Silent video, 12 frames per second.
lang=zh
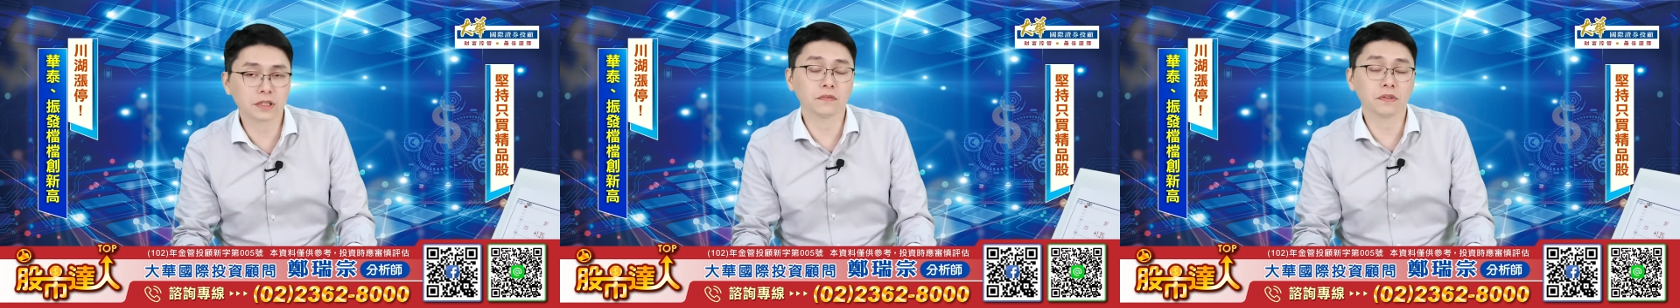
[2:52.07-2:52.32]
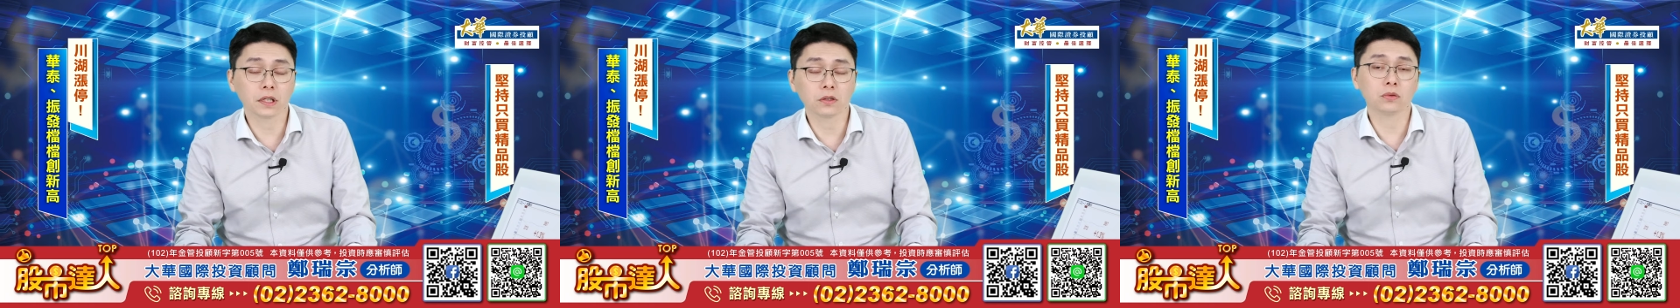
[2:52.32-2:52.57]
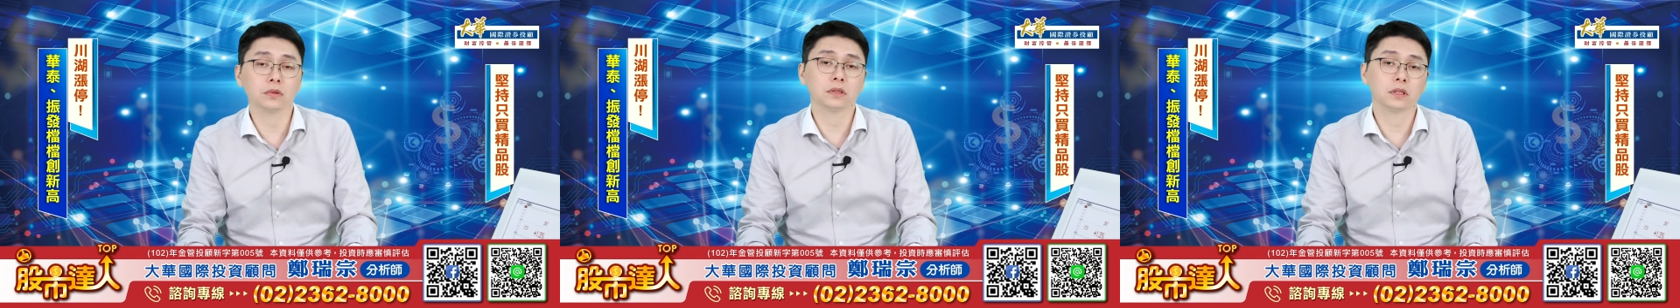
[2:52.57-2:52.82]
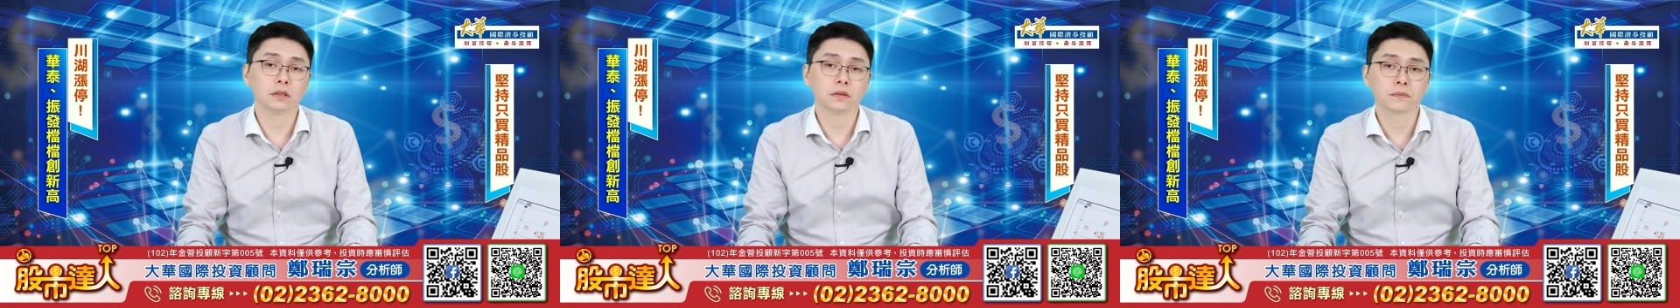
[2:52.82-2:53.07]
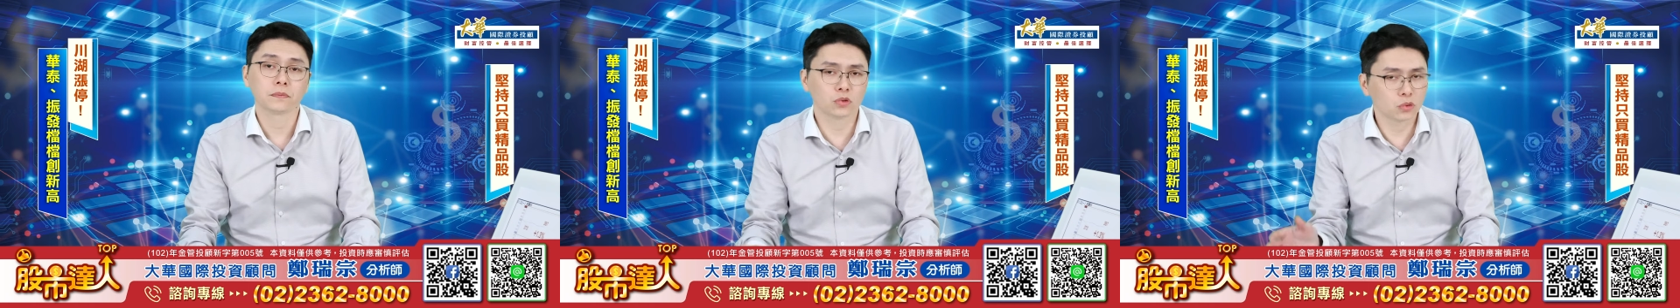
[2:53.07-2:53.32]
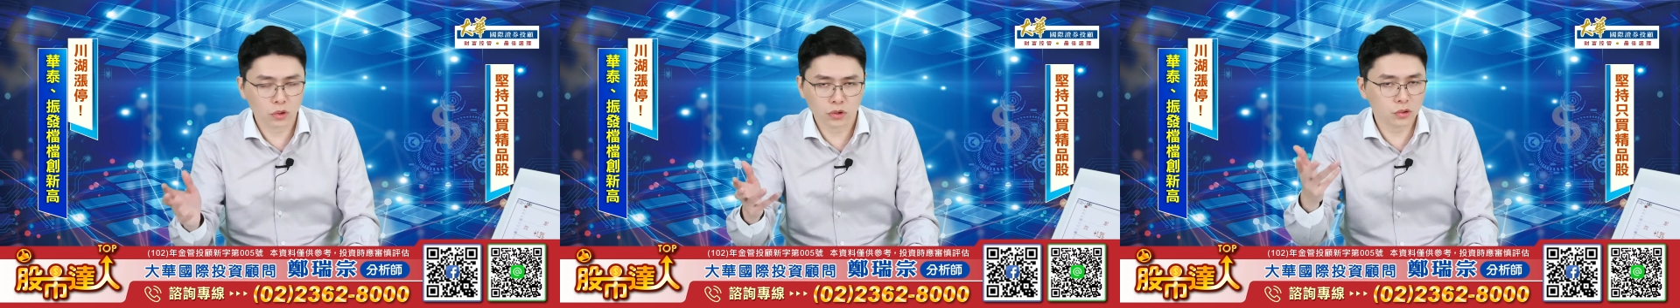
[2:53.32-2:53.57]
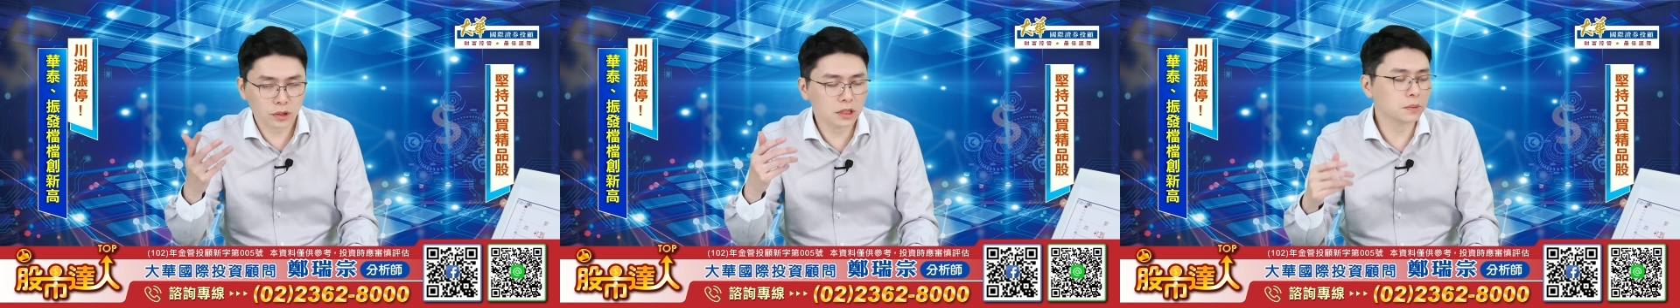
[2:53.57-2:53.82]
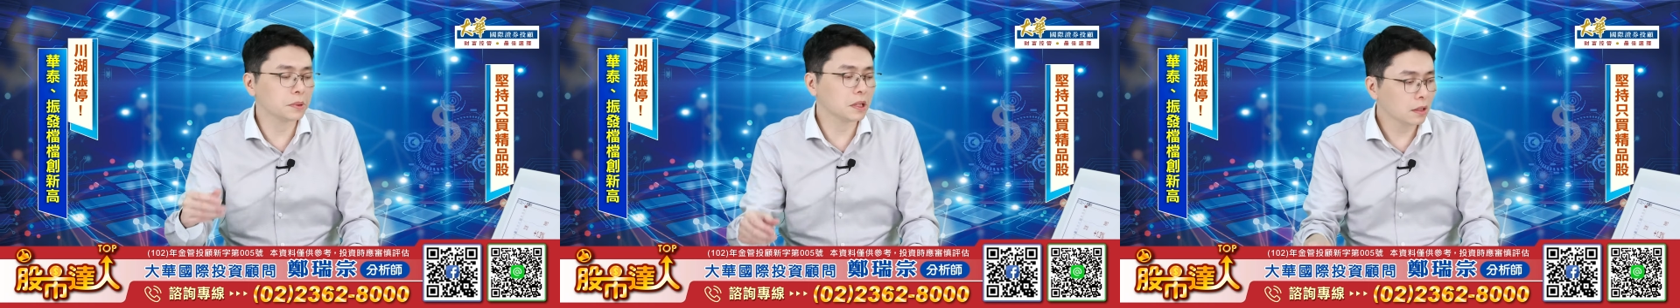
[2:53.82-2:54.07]
常非常多的钱。主流就在
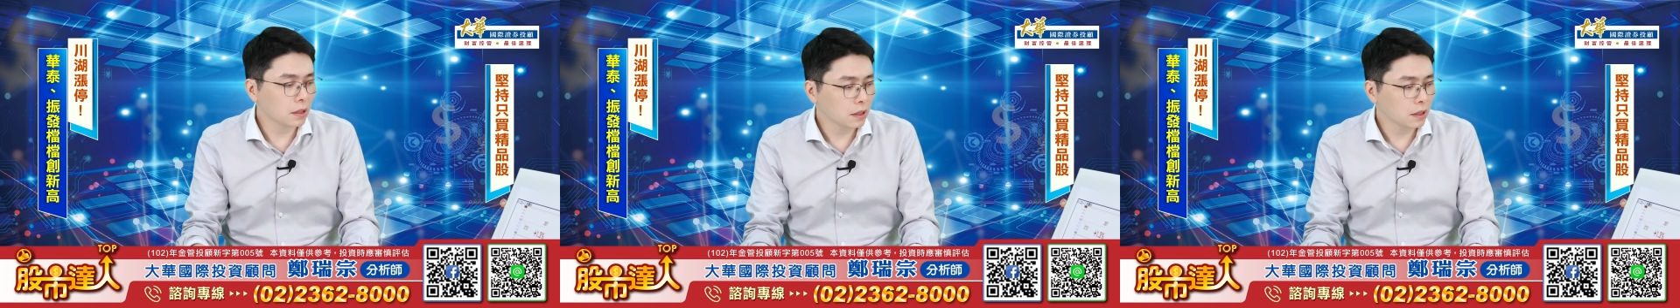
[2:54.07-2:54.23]
这边，